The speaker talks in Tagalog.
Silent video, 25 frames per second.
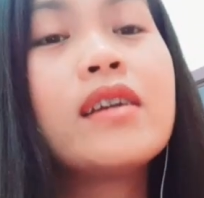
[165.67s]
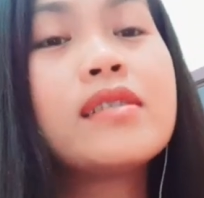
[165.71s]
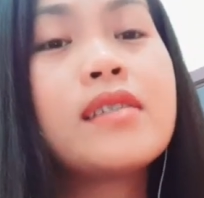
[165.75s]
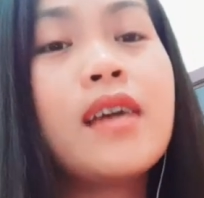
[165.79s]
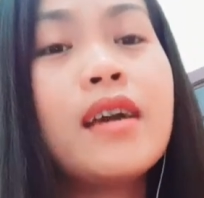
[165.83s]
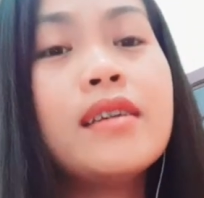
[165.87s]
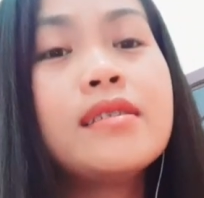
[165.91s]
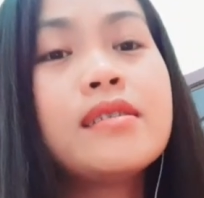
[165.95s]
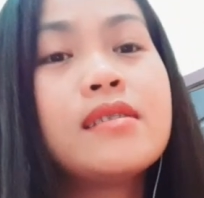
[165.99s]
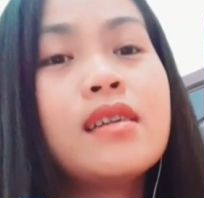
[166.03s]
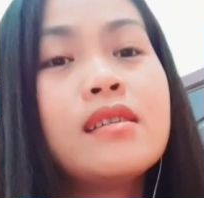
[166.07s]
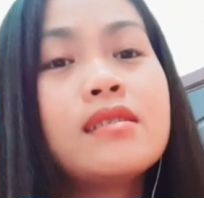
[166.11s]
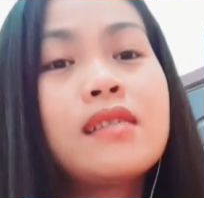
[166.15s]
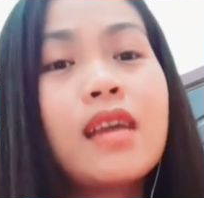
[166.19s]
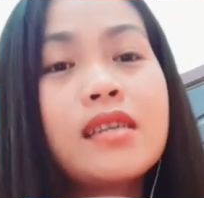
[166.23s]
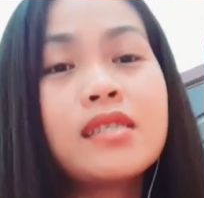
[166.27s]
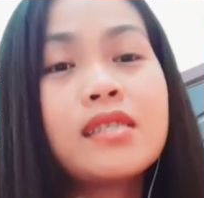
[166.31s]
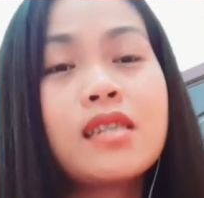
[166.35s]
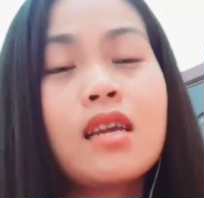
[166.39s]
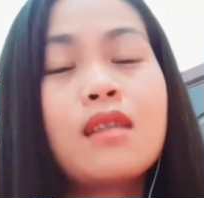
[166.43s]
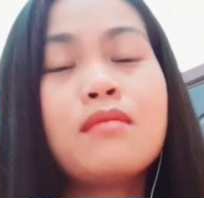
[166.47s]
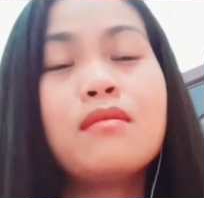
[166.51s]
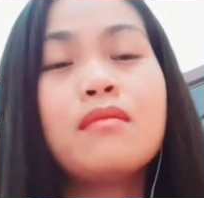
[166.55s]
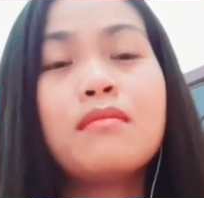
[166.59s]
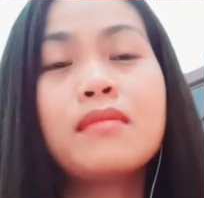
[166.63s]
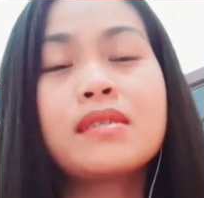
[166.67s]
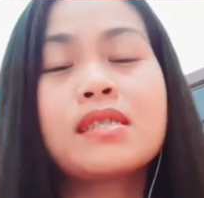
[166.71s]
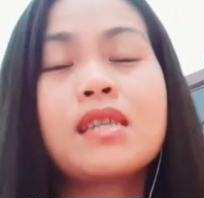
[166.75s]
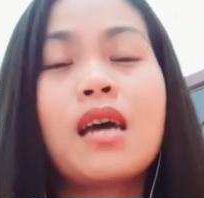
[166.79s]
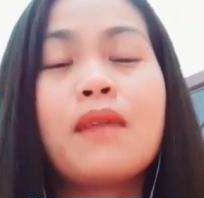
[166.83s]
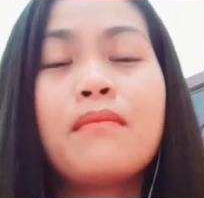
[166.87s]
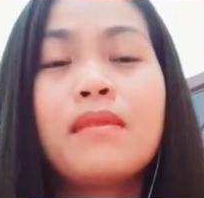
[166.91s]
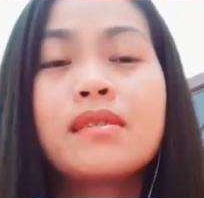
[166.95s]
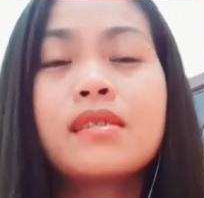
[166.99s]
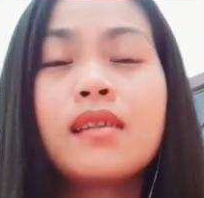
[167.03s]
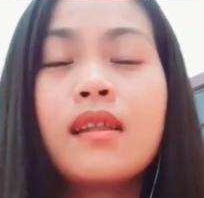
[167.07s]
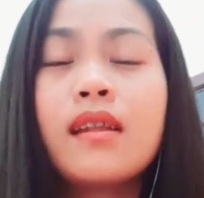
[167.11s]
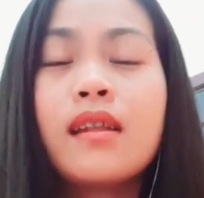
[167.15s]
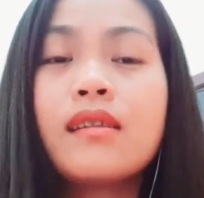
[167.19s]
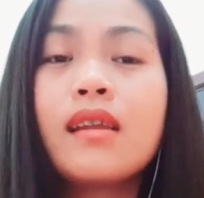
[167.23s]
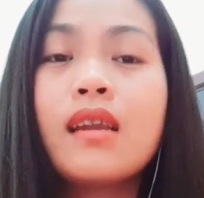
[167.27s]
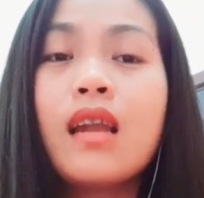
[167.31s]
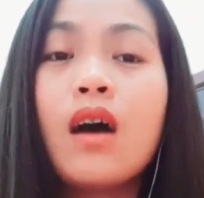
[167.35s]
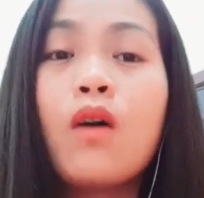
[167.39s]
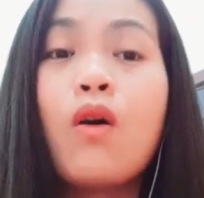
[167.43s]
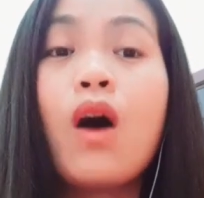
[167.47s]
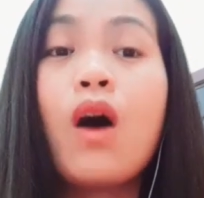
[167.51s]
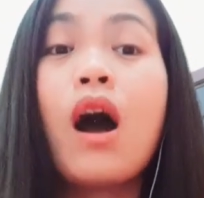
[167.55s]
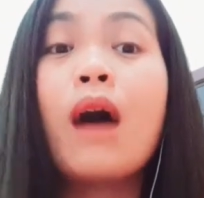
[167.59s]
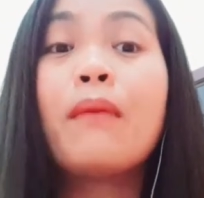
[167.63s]
As I said, kaysa naman magsama silang
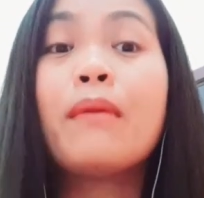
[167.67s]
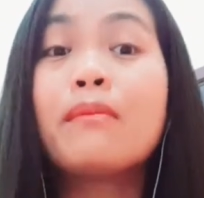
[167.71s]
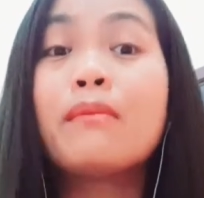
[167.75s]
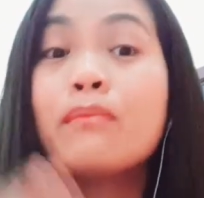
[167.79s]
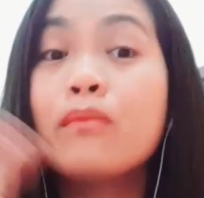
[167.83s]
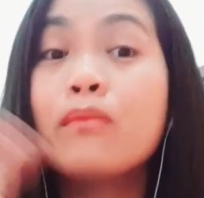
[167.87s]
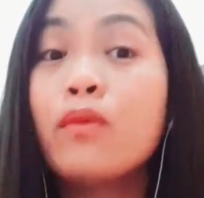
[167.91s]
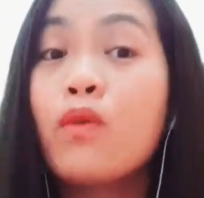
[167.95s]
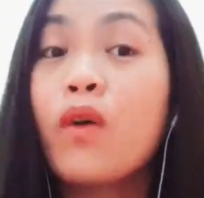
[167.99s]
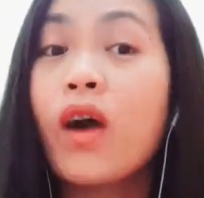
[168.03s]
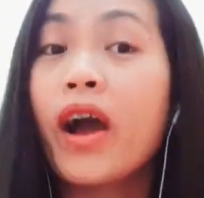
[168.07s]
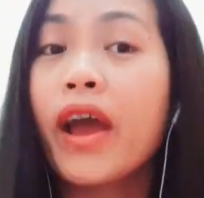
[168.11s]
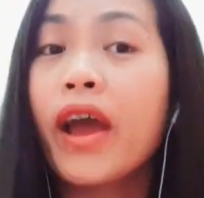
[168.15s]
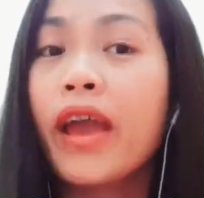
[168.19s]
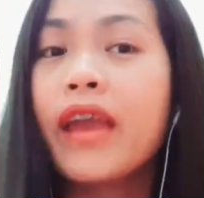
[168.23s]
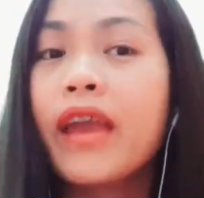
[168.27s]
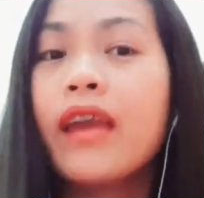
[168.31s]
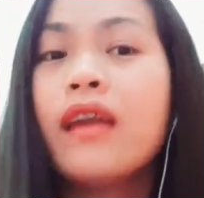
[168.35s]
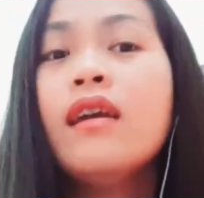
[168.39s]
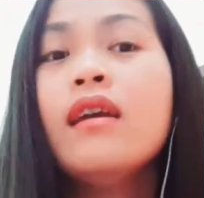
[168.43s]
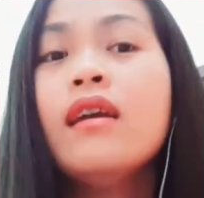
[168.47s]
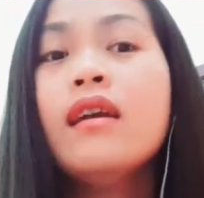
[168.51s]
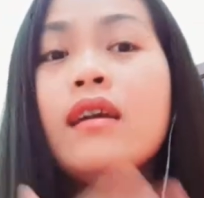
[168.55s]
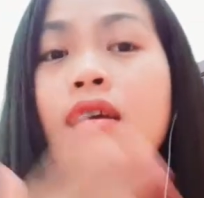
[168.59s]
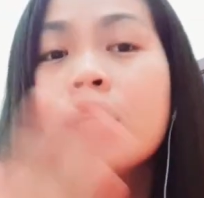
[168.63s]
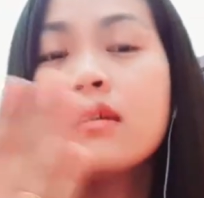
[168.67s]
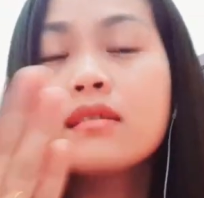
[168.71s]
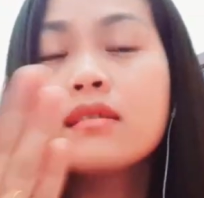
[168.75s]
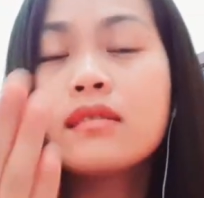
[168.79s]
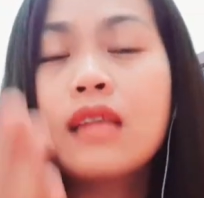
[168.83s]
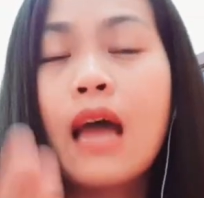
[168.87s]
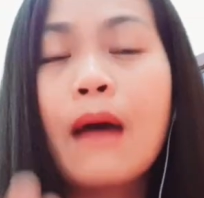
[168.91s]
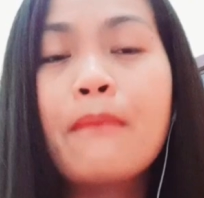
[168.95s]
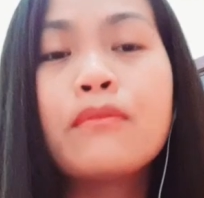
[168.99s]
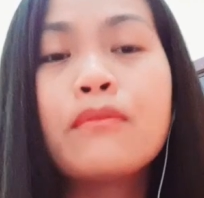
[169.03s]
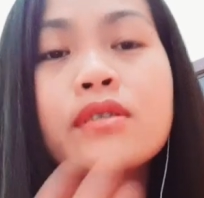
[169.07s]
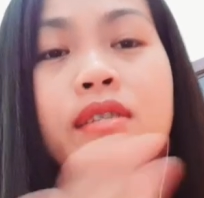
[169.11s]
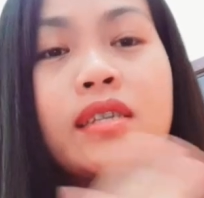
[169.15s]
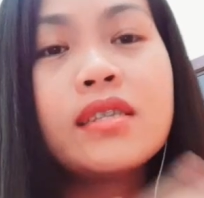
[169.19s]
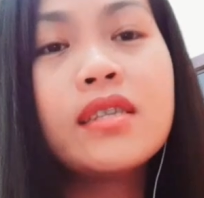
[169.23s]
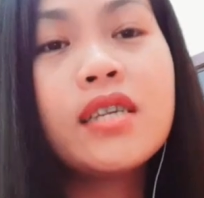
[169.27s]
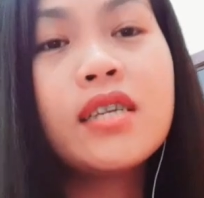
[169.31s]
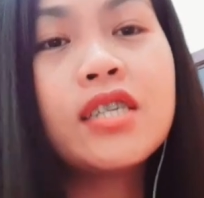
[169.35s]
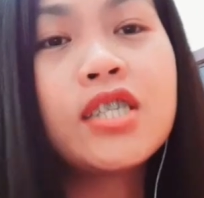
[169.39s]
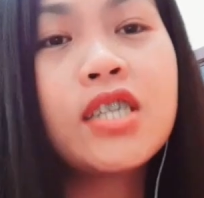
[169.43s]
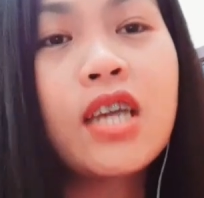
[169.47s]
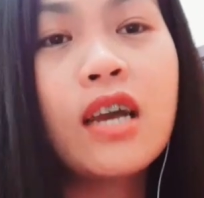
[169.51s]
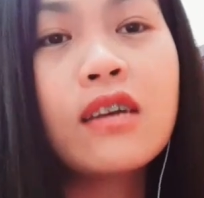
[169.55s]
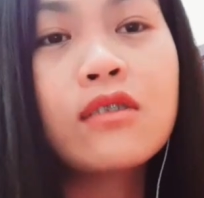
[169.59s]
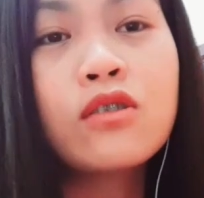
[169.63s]
dalawa habang buhay tapos hindi
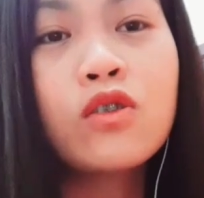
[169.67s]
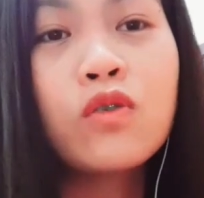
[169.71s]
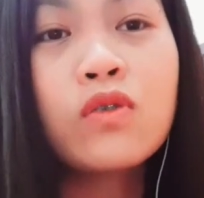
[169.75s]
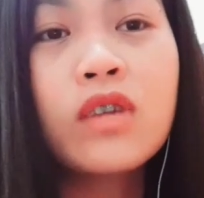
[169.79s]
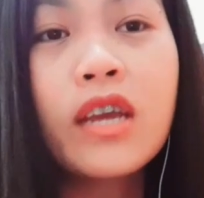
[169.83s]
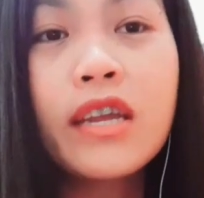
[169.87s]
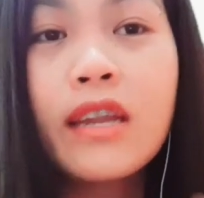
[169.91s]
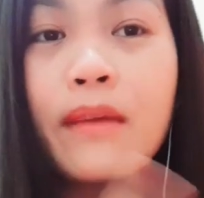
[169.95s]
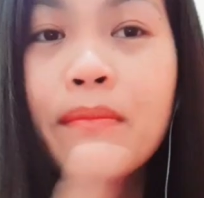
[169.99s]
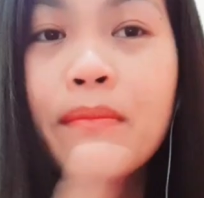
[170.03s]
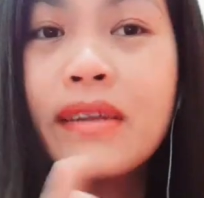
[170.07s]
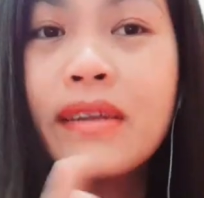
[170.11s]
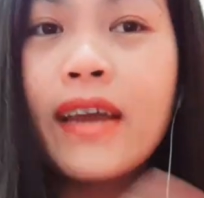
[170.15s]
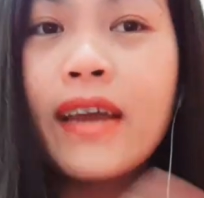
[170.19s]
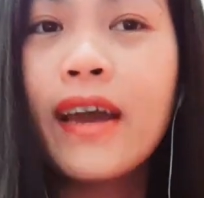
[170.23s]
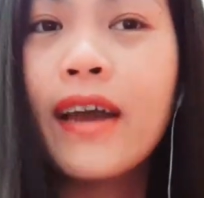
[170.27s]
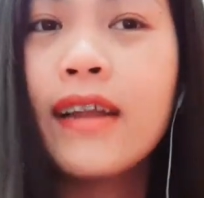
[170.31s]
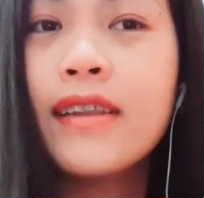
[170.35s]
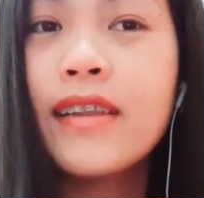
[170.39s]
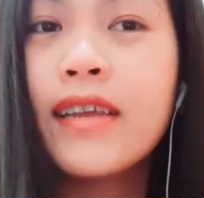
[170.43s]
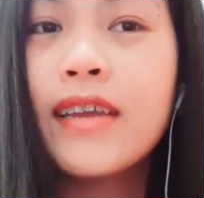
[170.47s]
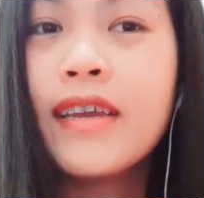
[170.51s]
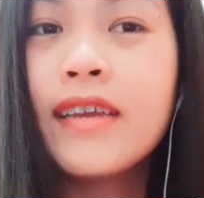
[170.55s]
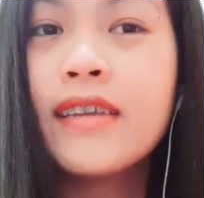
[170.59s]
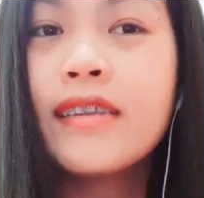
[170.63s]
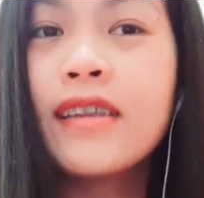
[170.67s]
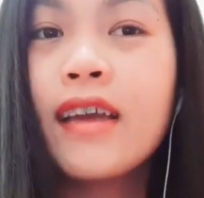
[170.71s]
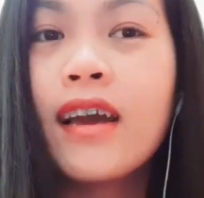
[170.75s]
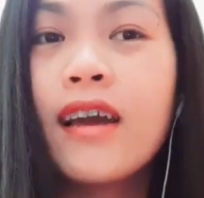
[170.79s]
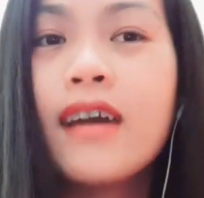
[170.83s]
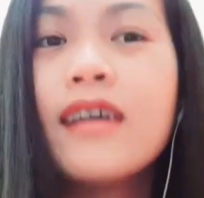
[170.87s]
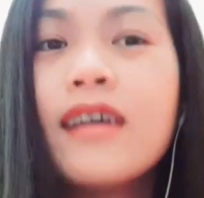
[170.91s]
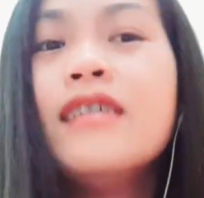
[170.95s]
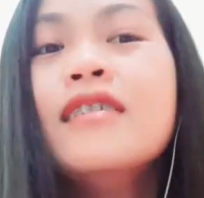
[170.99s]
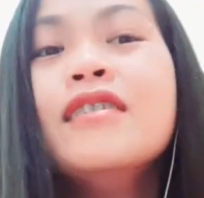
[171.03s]
siya ang tunay na minahal ni Ina.